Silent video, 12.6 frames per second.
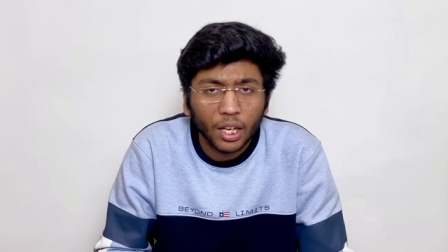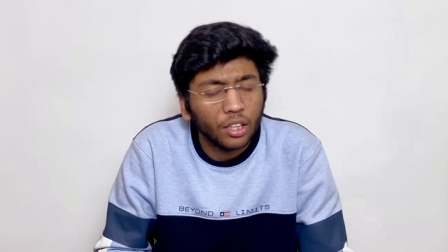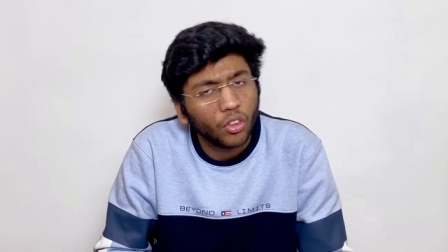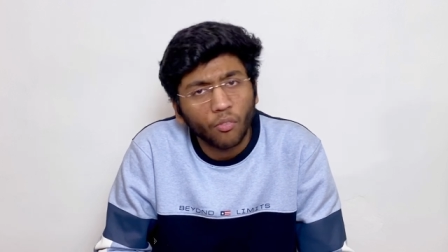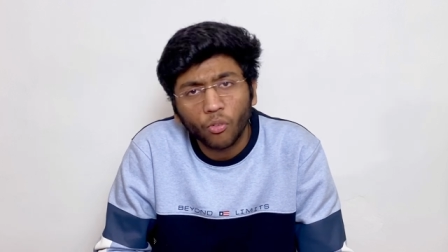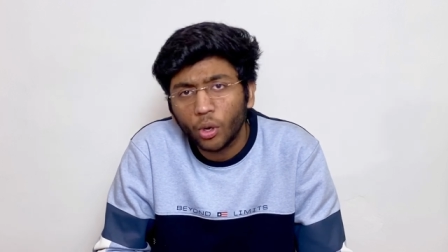
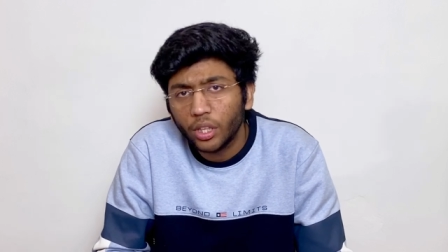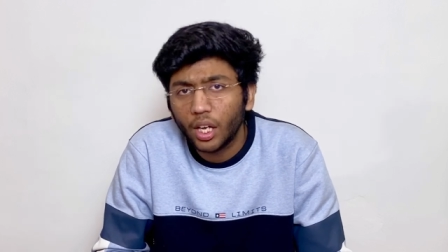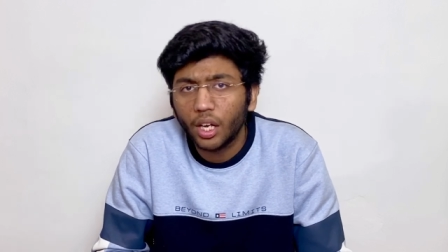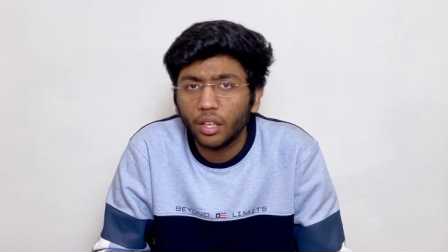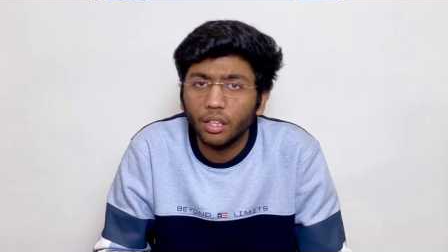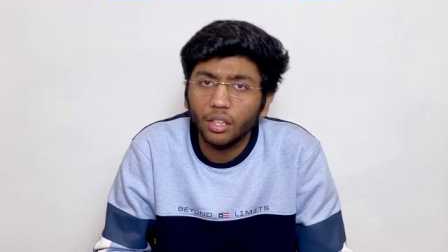तब कोई
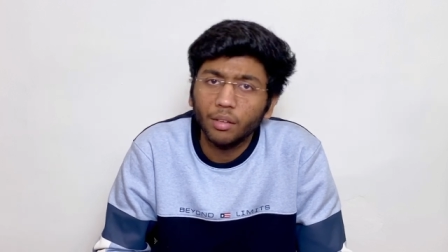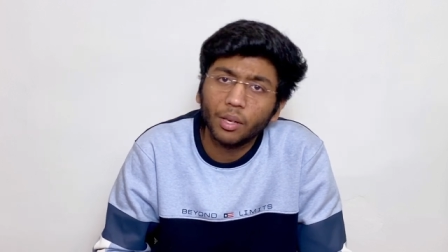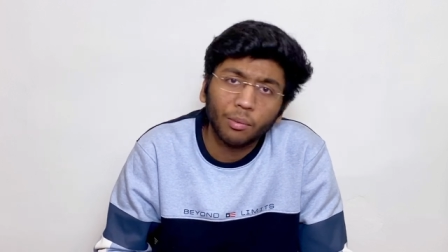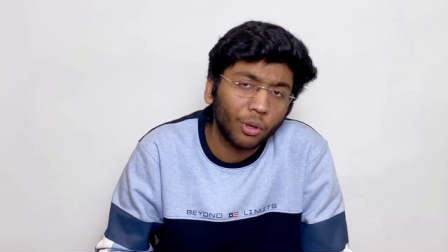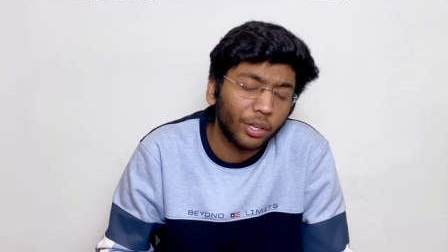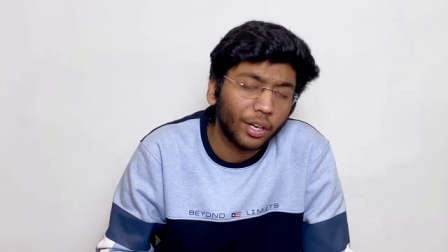दिक्कत नहीं थी मेरा
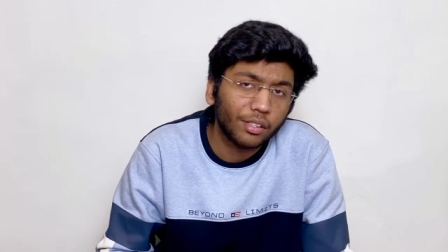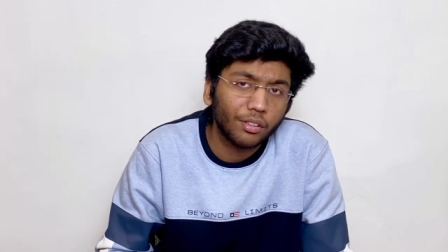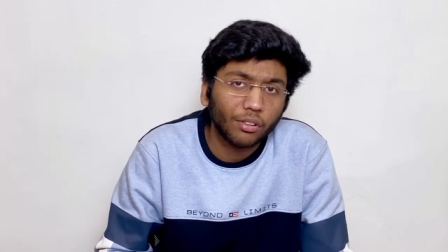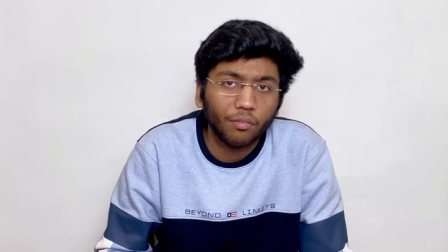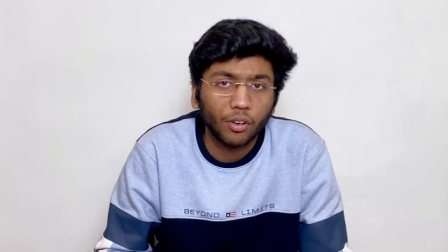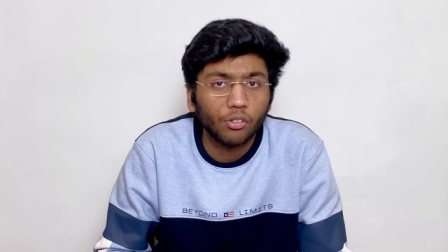
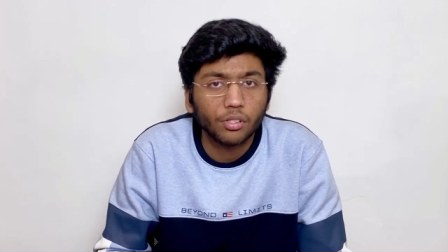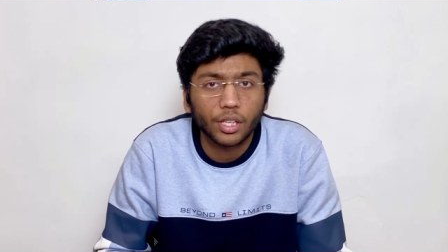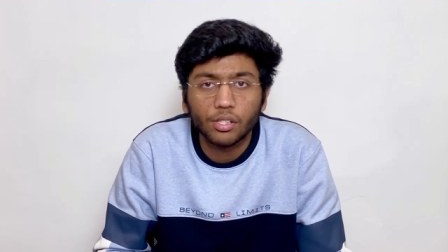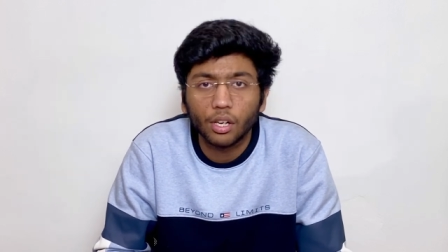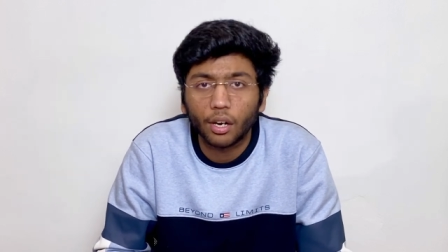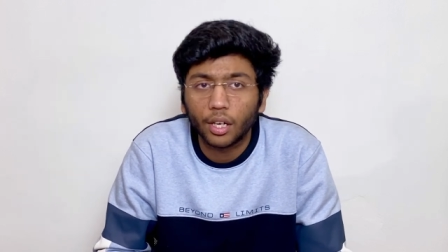मोनेटाइजेशन बिल्कुल सही
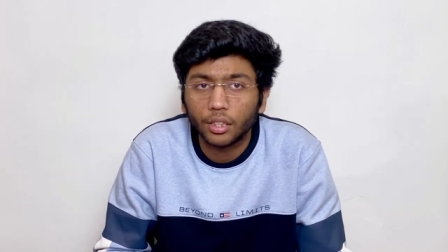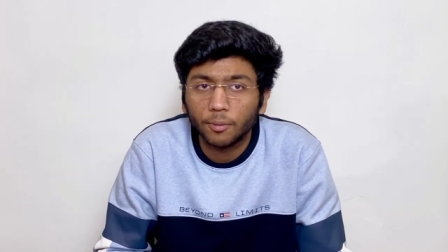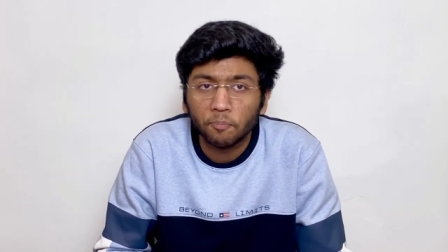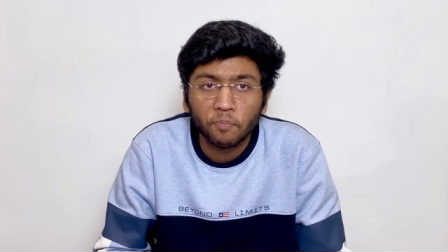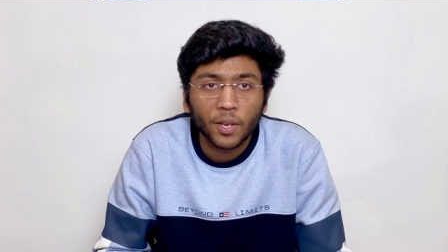चल रहा था